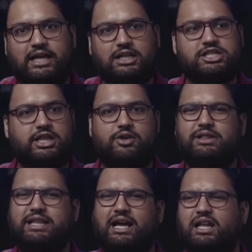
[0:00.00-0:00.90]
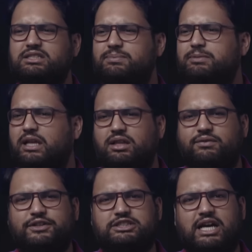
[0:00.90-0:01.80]
لدرجة أنه أنت خلاص تبدأ
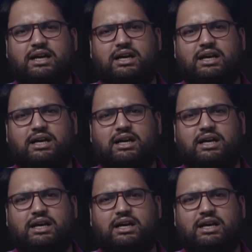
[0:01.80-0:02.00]
تطفى شيخ